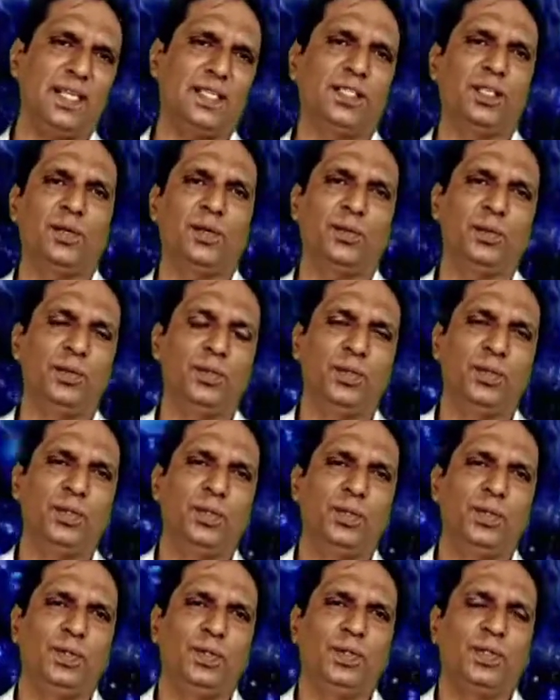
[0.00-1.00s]
करता हूँ
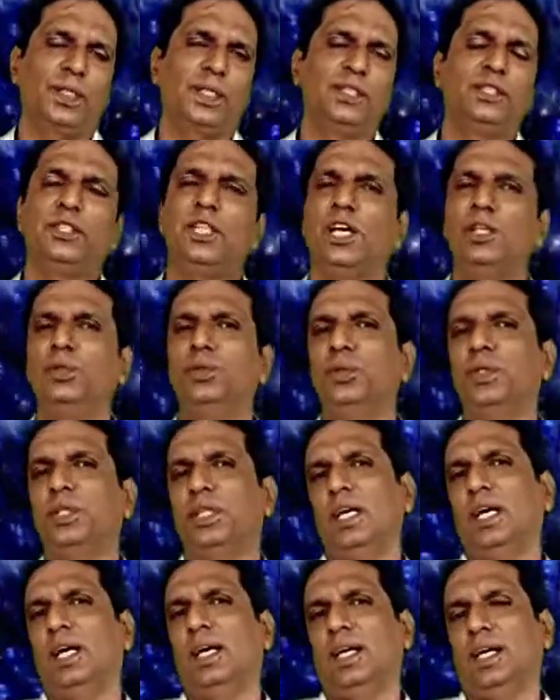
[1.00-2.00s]
कि जादू
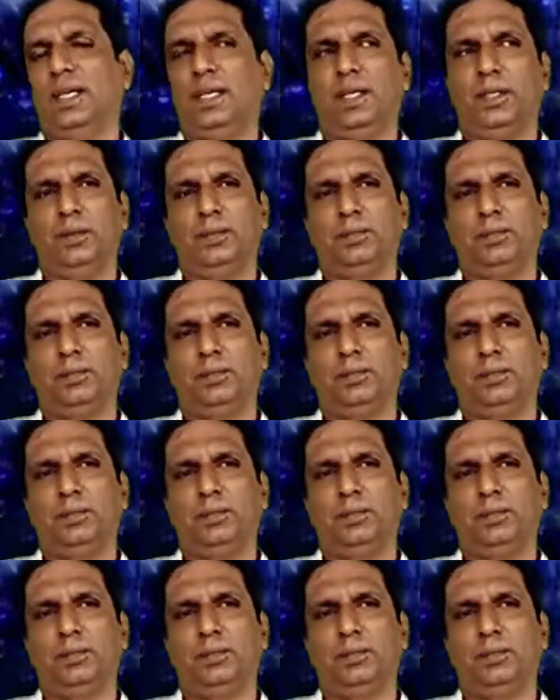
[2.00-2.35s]
क्या है